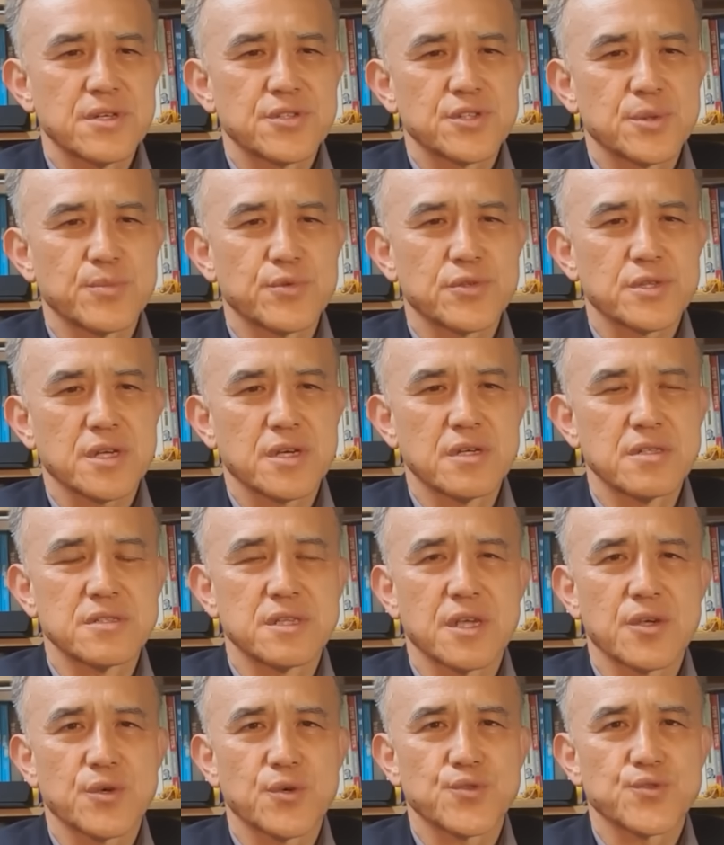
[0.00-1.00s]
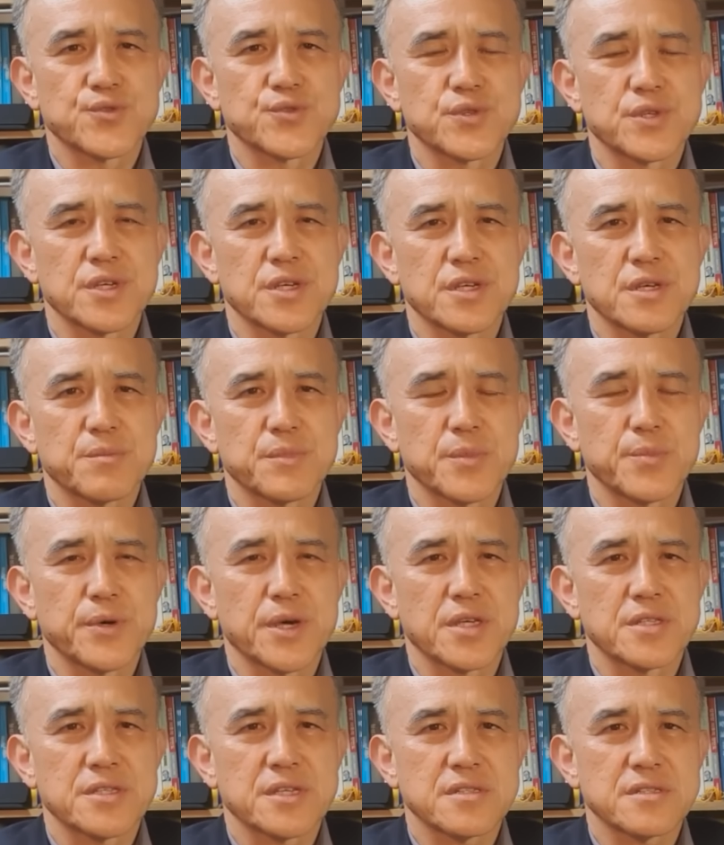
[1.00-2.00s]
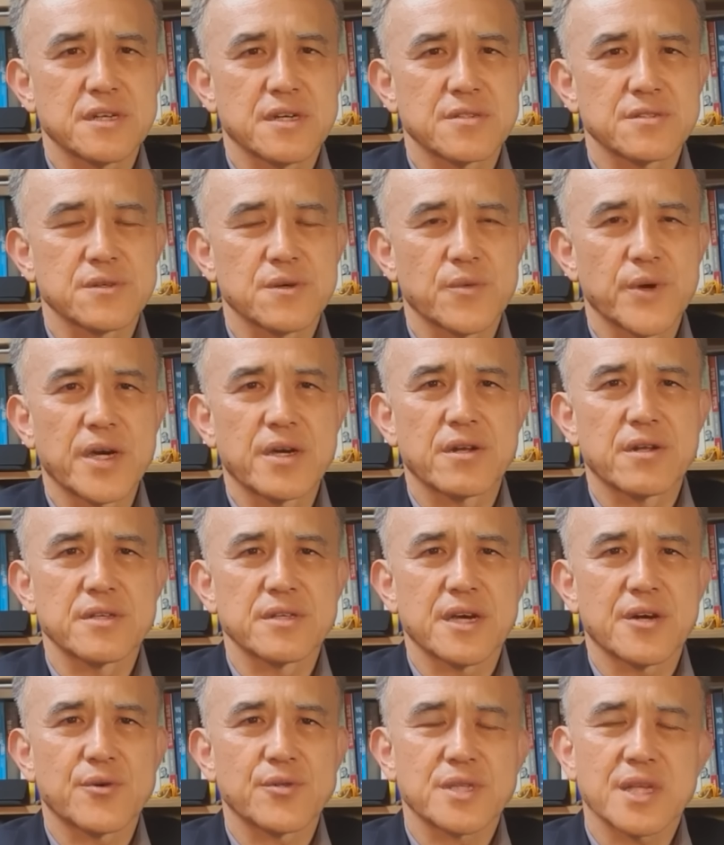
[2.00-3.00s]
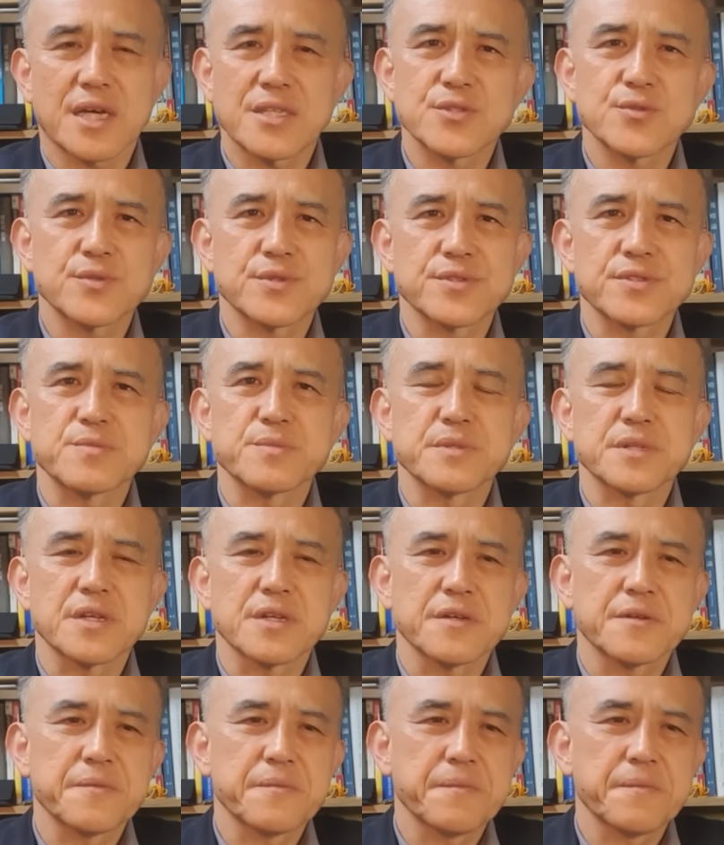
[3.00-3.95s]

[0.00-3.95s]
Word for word: 전북대 의대 교수들이 몇 명이 찾아가서 왜 그러냐고 따지고 있습니다.